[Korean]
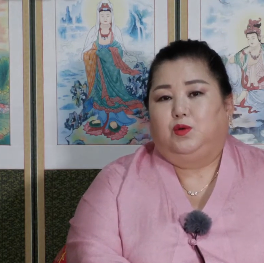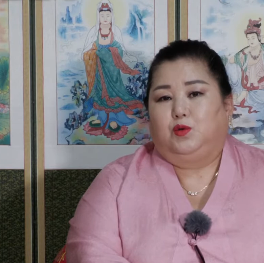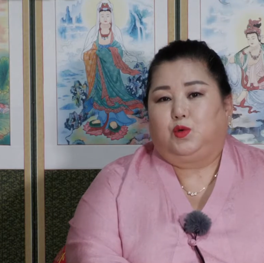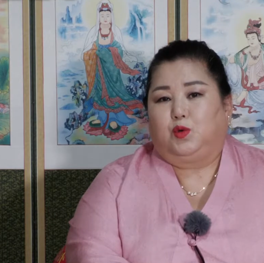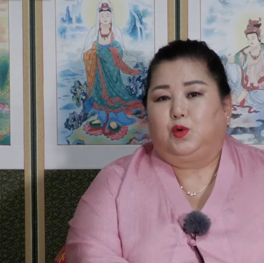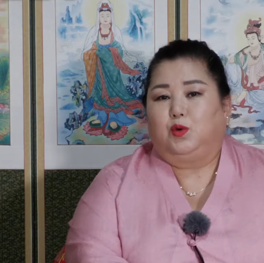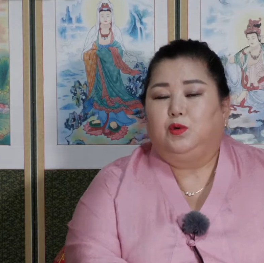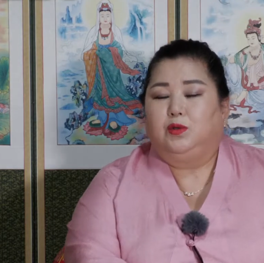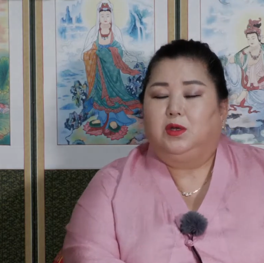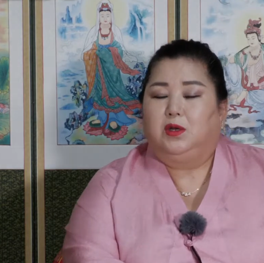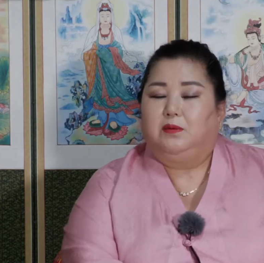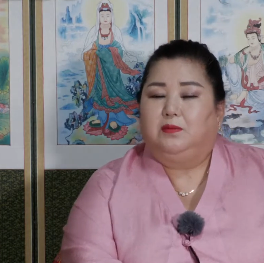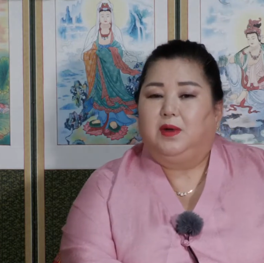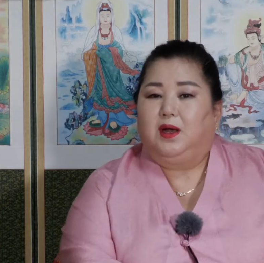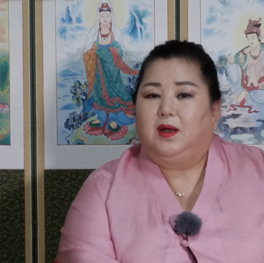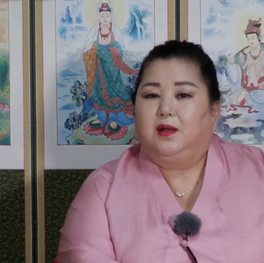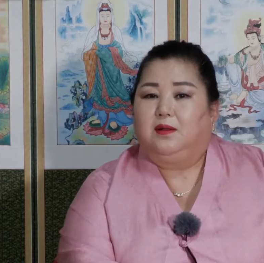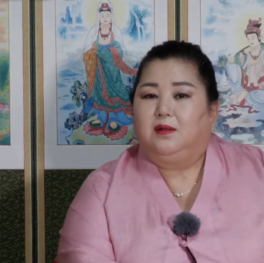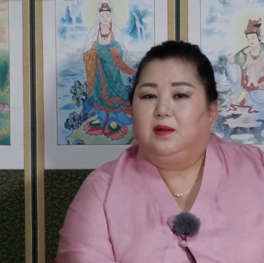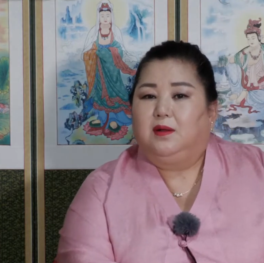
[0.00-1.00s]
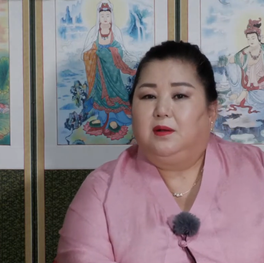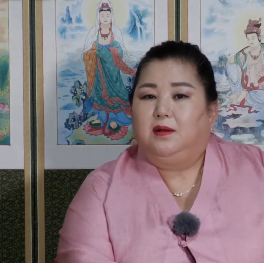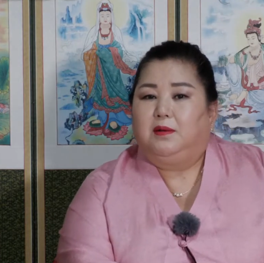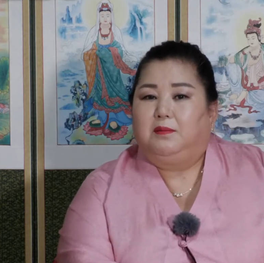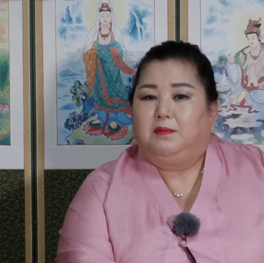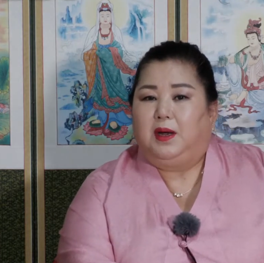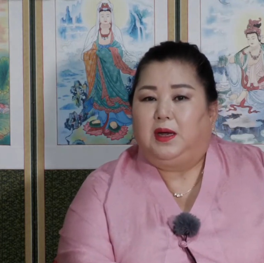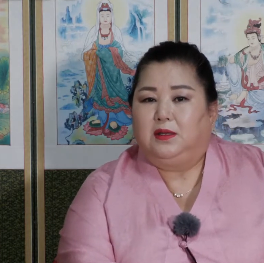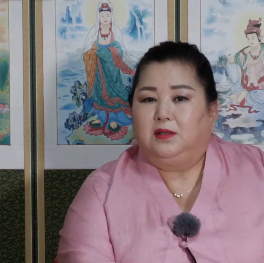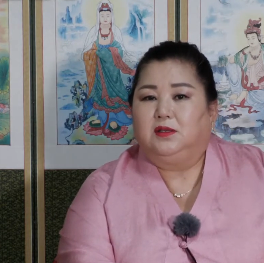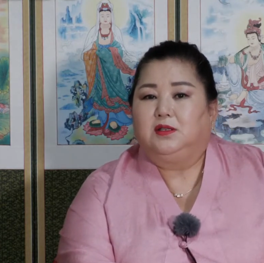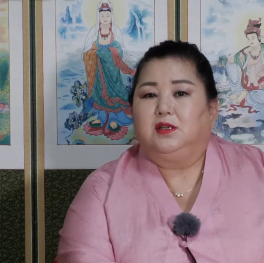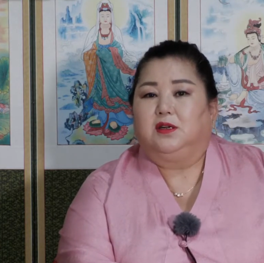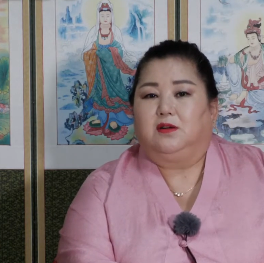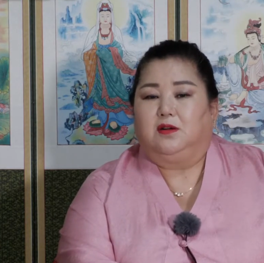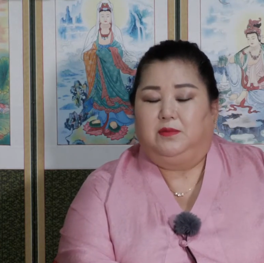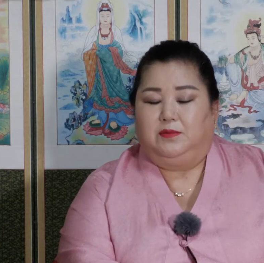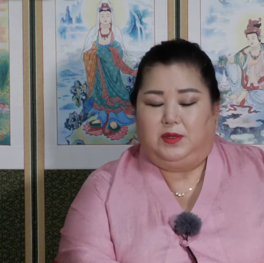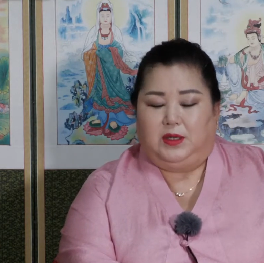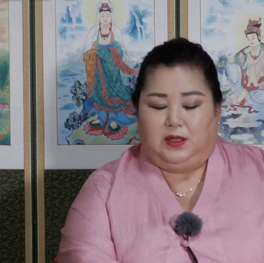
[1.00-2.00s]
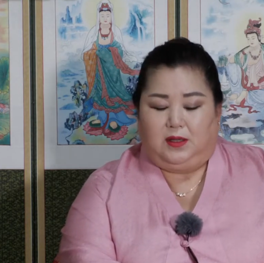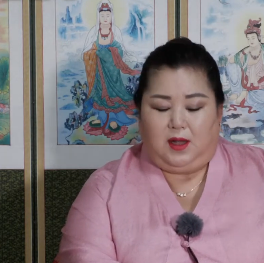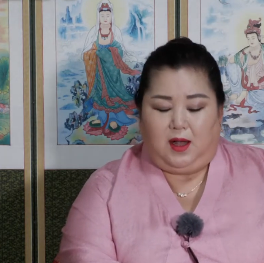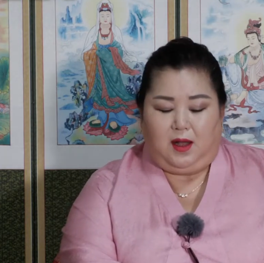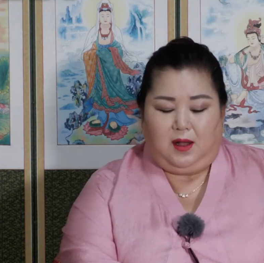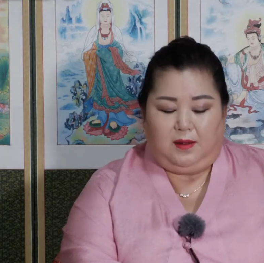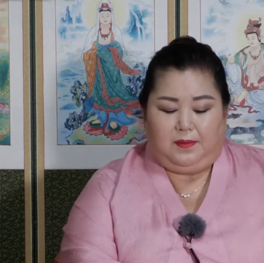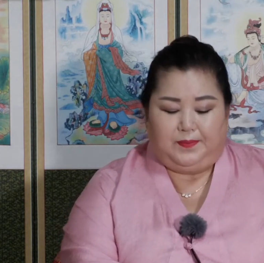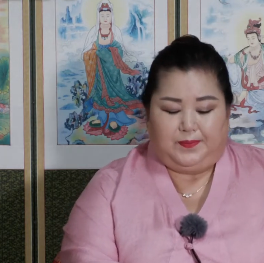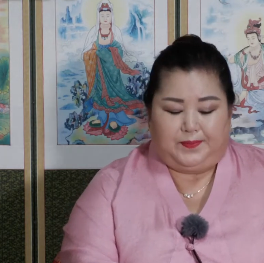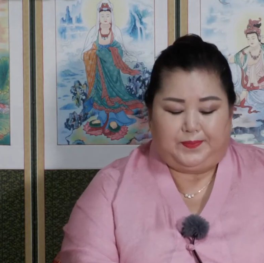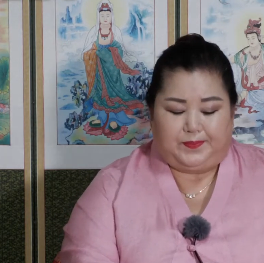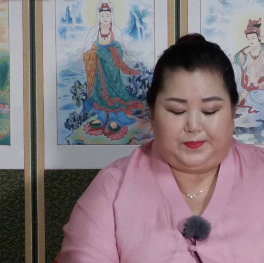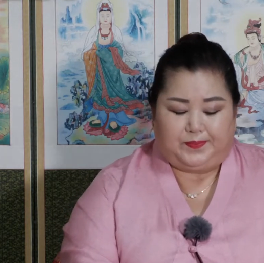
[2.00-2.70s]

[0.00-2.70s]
좋은 일만 많으실 겁니다.